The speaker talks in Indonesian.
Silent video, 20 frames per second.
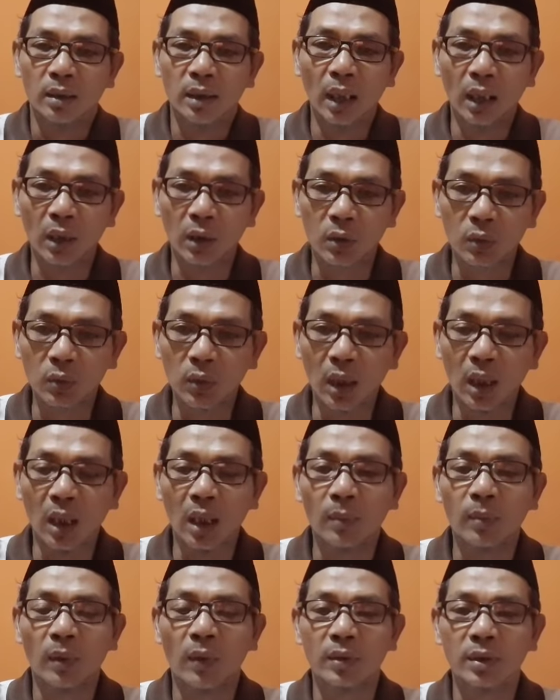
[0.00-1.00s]
Yang
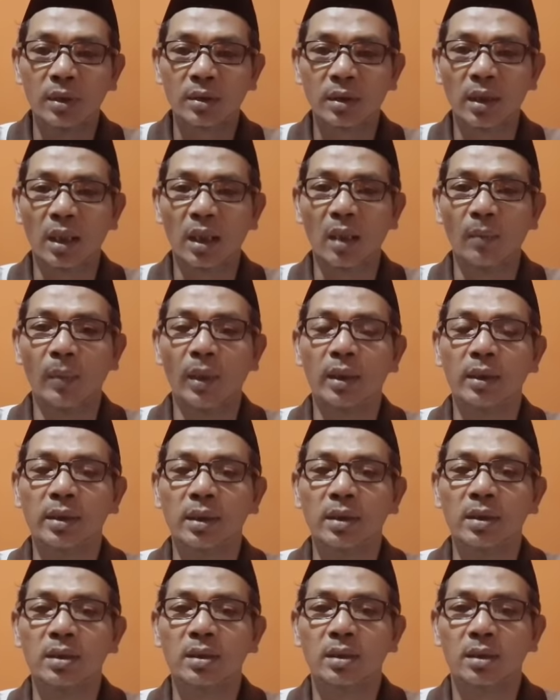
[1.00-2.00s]
kedua, bahwa secara
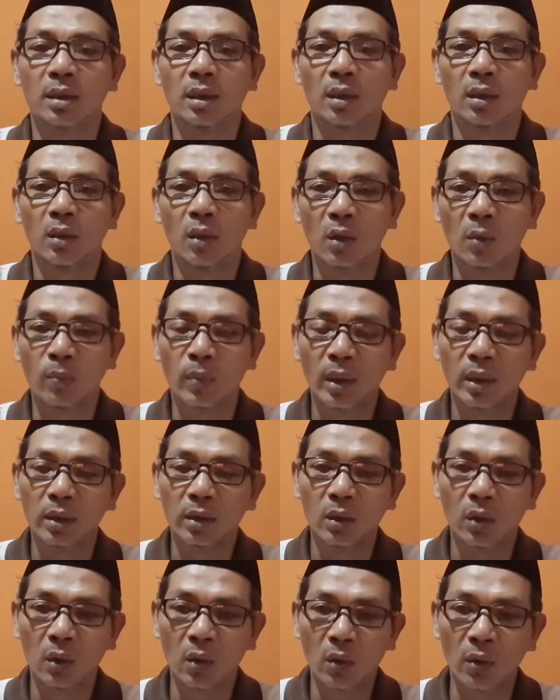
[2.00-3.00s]
medis
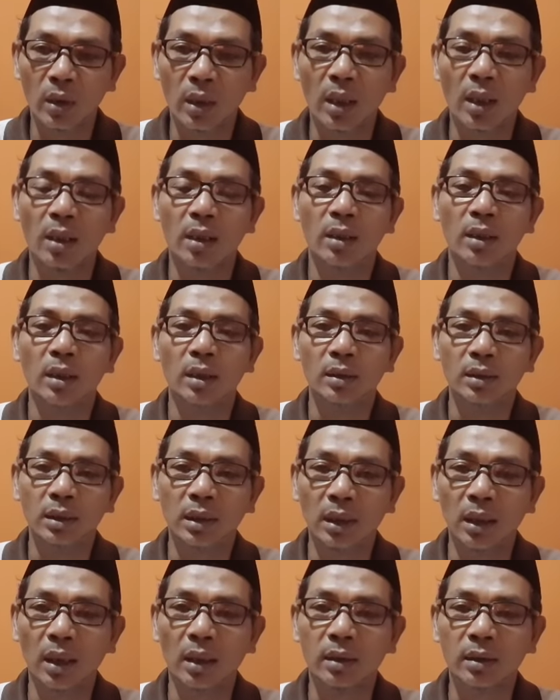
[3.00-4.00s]
korban corona
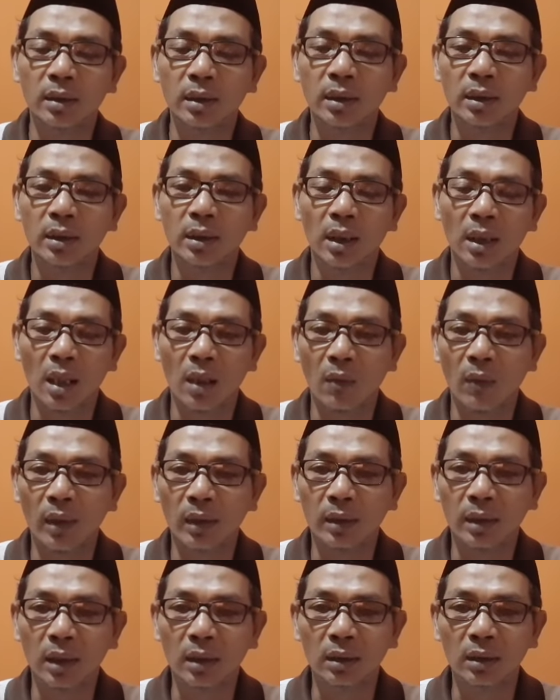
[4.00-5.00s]
setelah
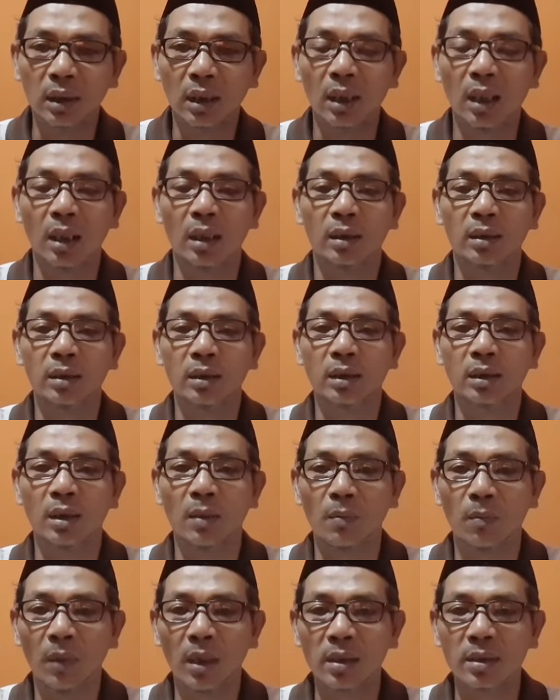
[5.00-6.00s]
dirawat dan telah
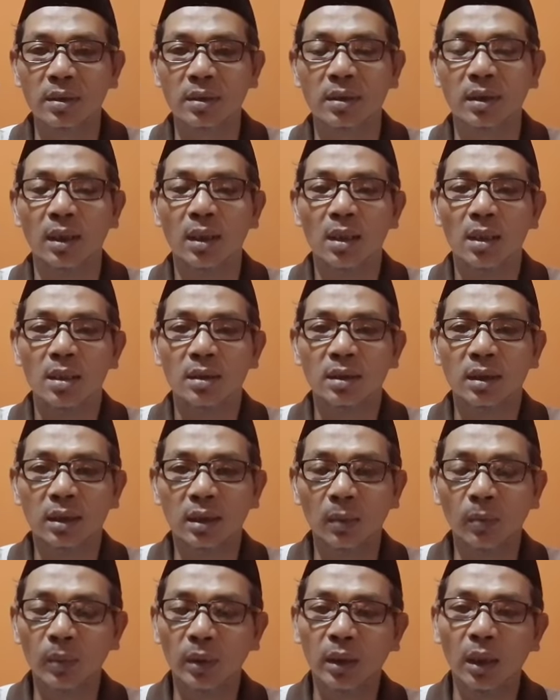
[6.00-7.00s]
dikemas
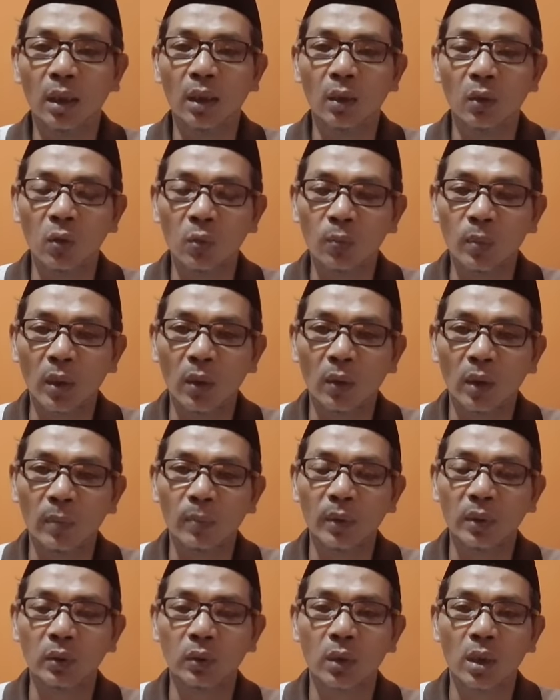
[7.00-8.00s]
sedemikian rupa oleh
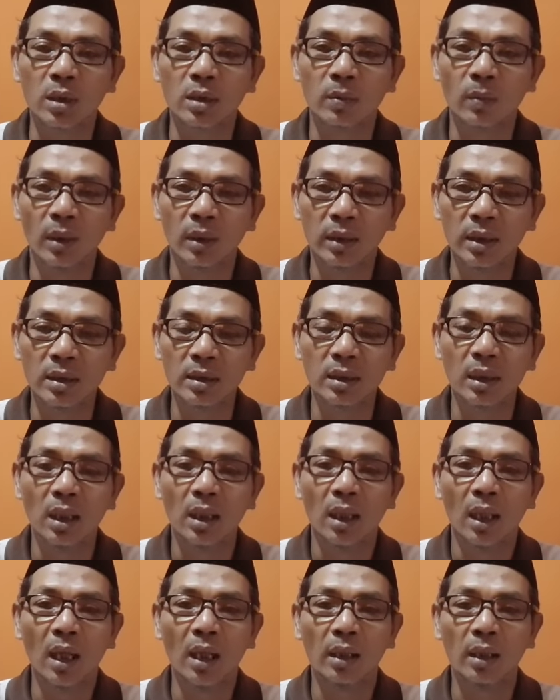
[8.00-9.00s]
petugas medis
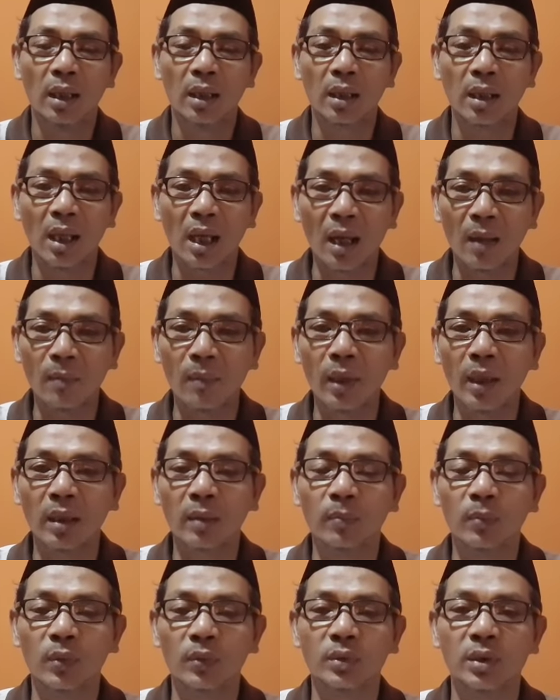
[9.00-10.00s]
agar
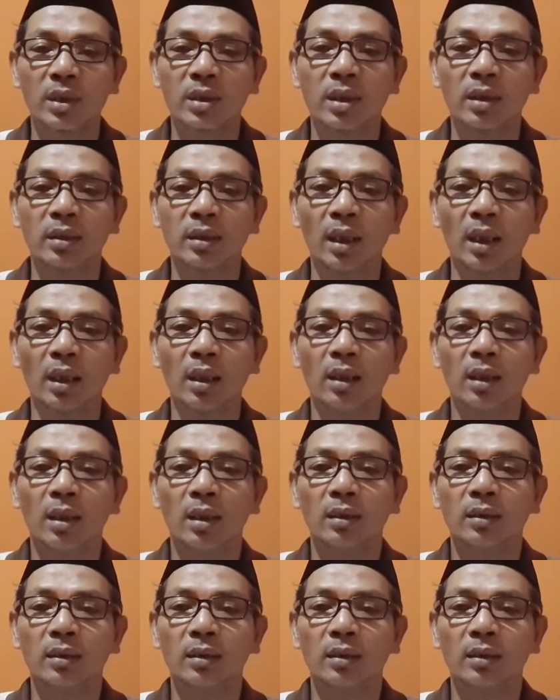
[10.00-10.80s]
aman posisinya